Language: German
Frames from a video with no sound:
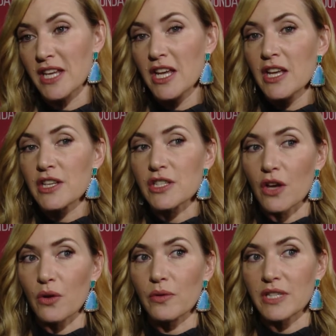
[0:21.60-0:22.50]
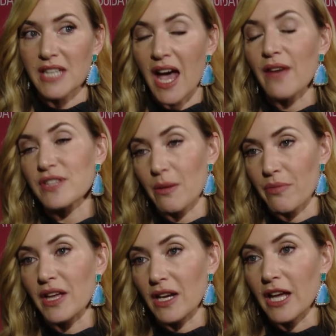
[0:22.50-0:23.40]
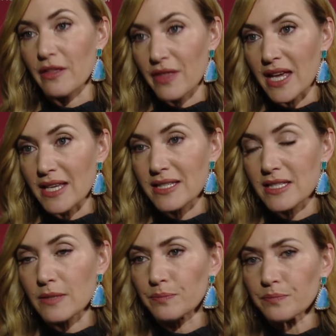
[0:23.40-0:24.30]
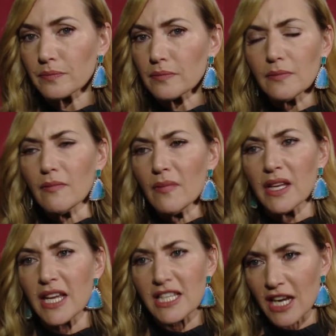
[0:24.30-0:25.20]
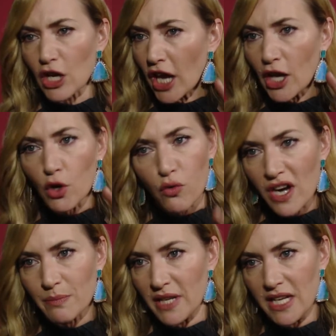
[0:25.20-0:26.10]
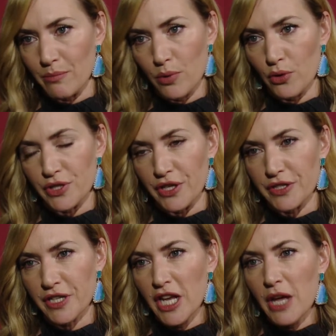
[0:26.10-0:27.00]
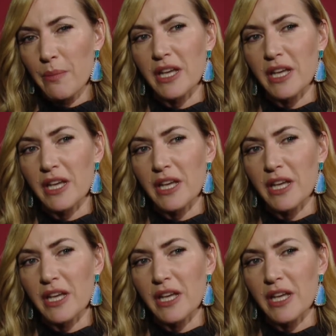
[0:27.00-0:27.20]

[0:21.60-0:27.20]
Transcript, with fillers: Teams in der Klinik ankommt. Nähere Details zu ihrer Verletzung sind bisher noch nicht